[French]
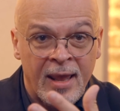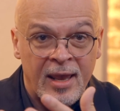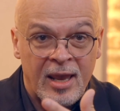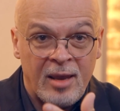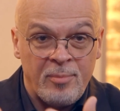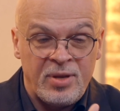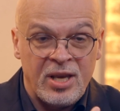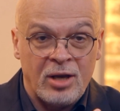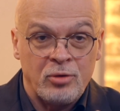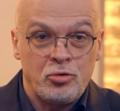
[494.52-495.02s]

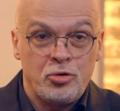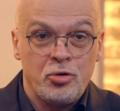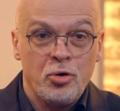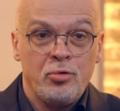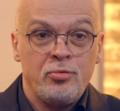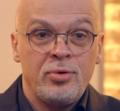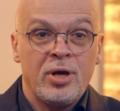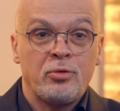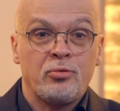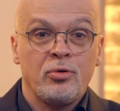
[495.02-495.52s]
Eh bien, Dieu
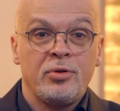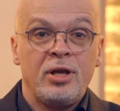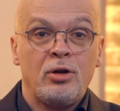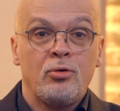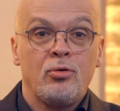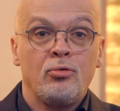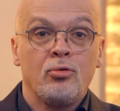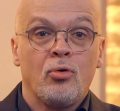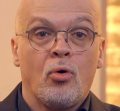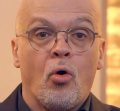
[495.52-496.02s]
lui a donné
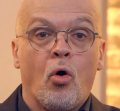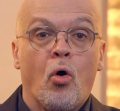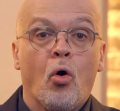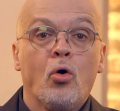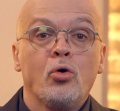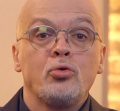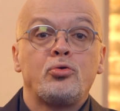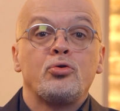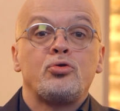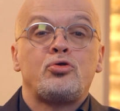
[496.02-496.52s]
le nom
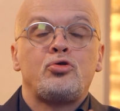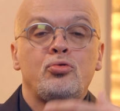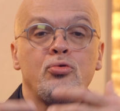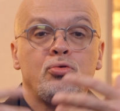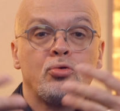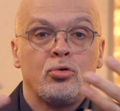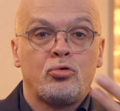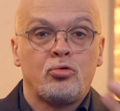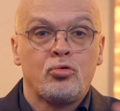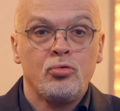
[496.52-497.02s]
au-dessus
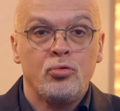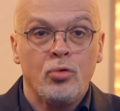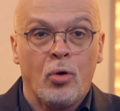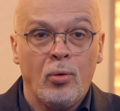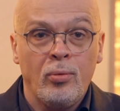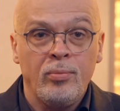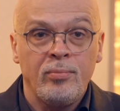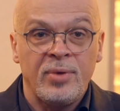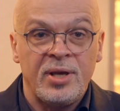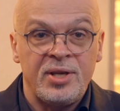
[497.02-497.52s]
de tout
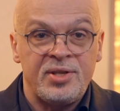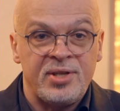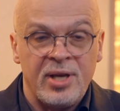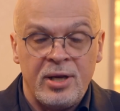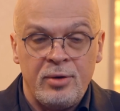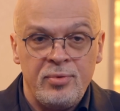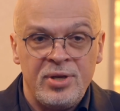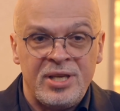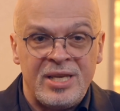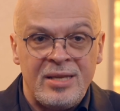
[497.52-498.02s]
nom, et c'est
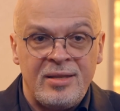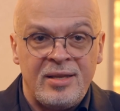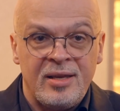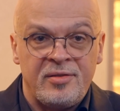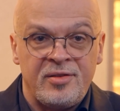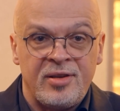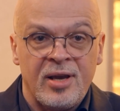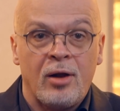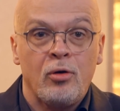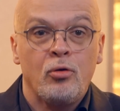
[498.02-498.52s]
lui qui
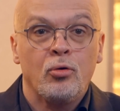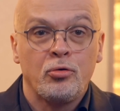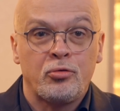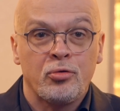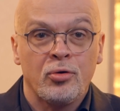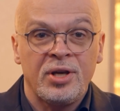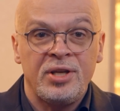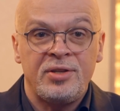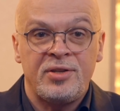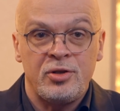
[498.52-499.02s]
détient
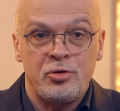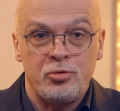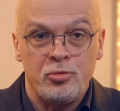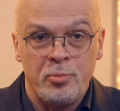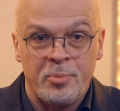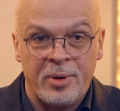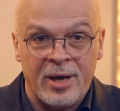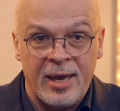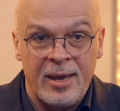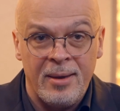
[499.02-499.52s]
l'autorité
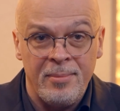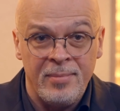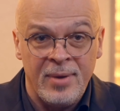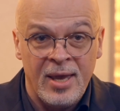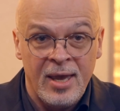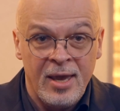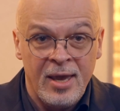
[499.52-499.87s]
suprême.